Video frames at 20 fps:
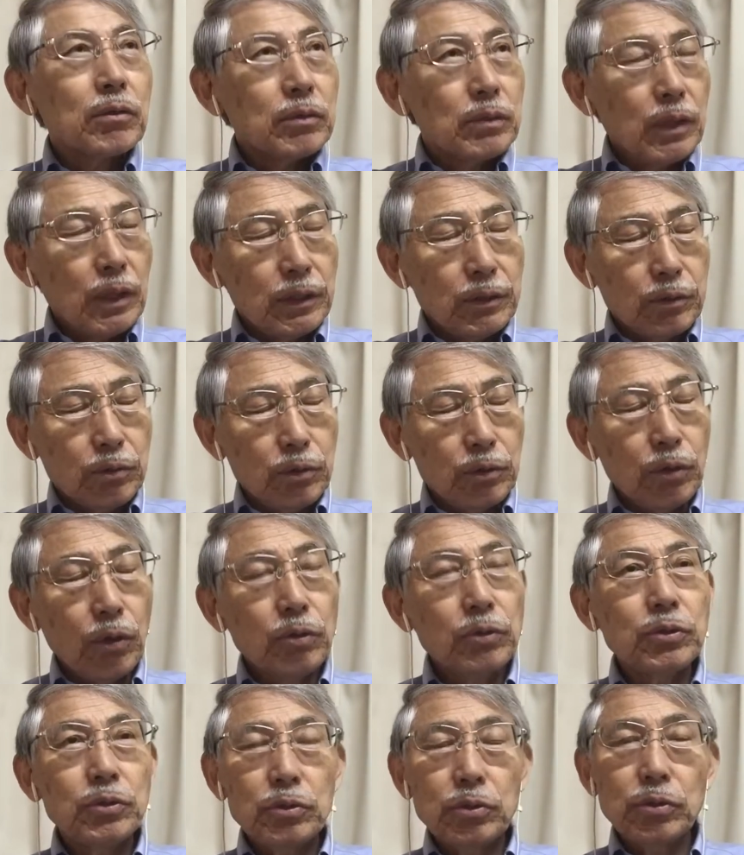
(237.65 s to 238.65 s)
えっと、よ
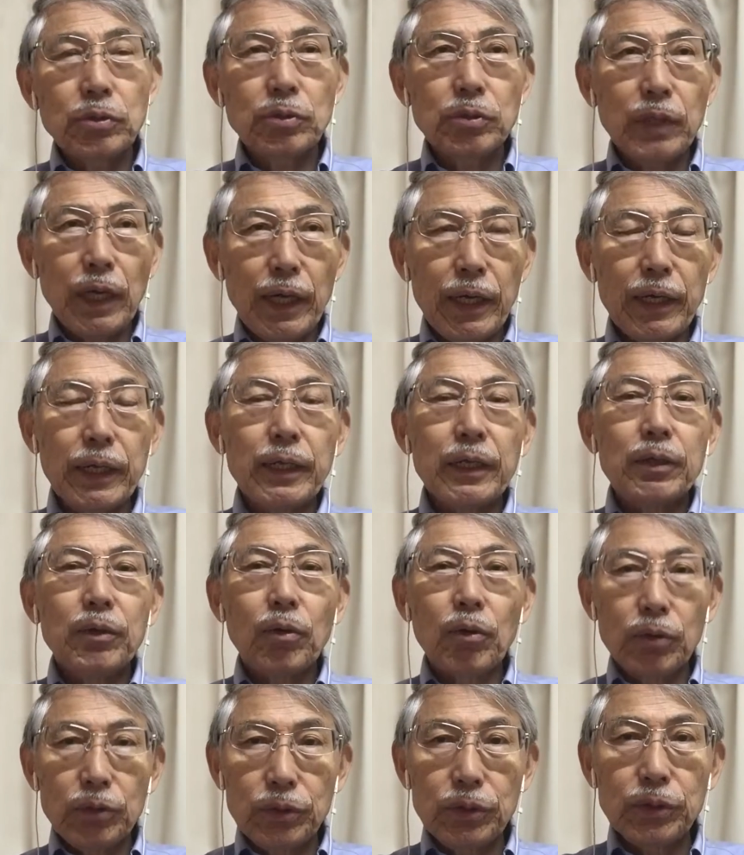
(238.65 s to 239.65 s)
んじゅうだい
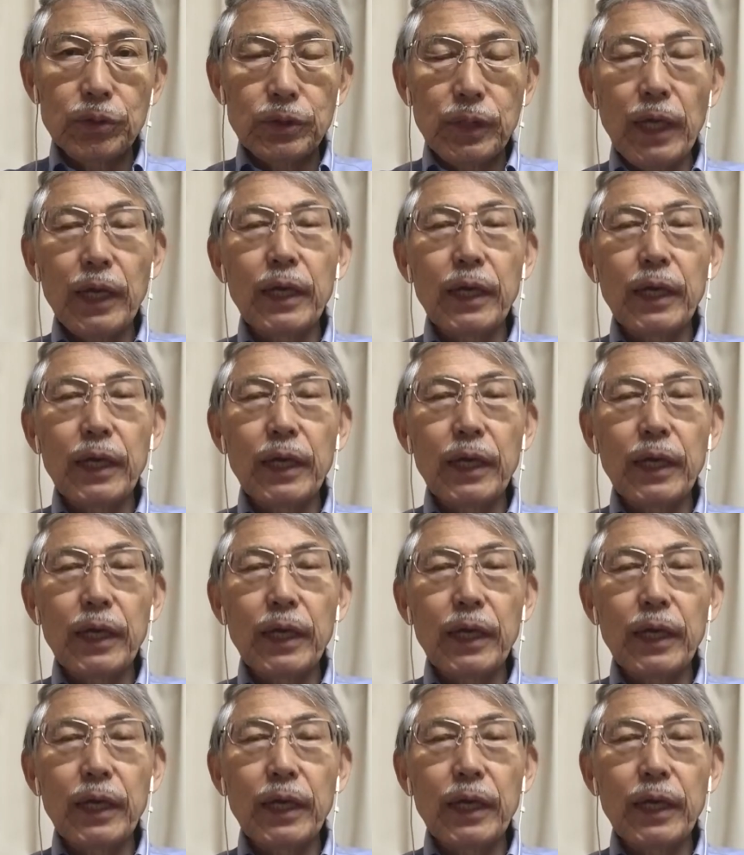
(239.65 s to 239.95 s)
ごじゅうだ